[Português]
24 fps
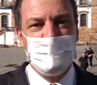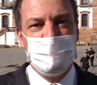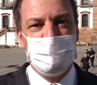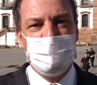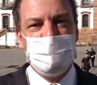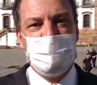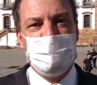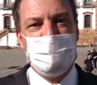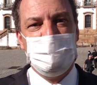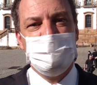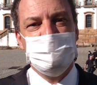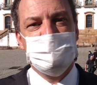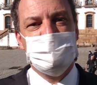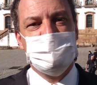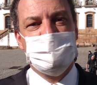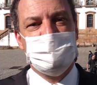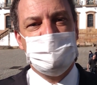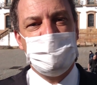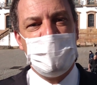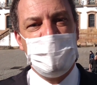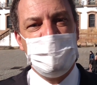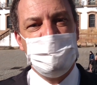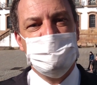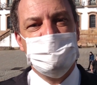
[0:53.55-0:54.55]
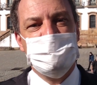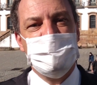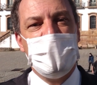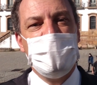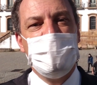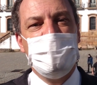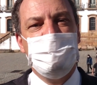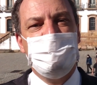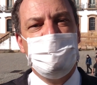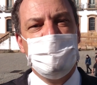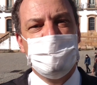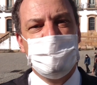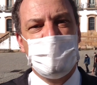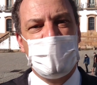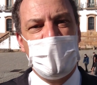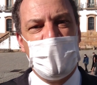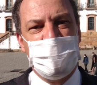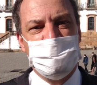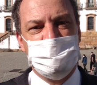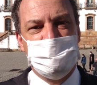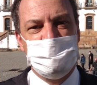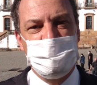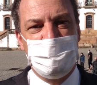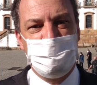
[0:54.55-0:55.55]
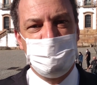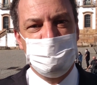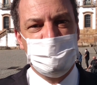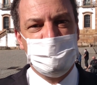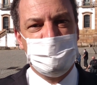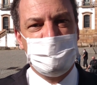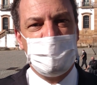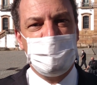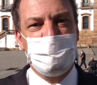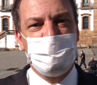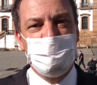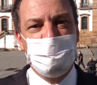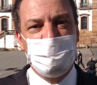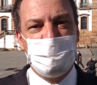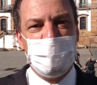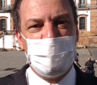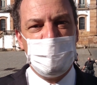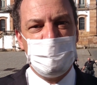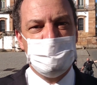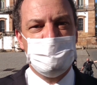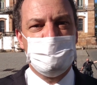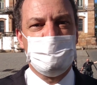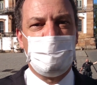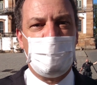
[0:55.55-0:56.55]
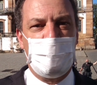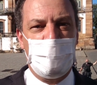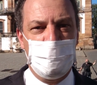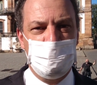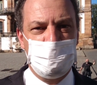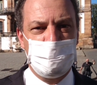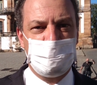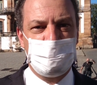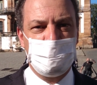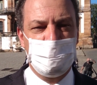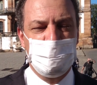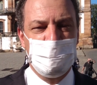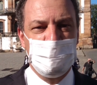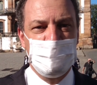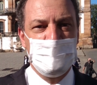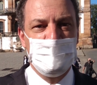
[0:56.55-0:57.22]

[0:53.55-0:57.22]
e 6 em investigação, sendo um deles um óbito.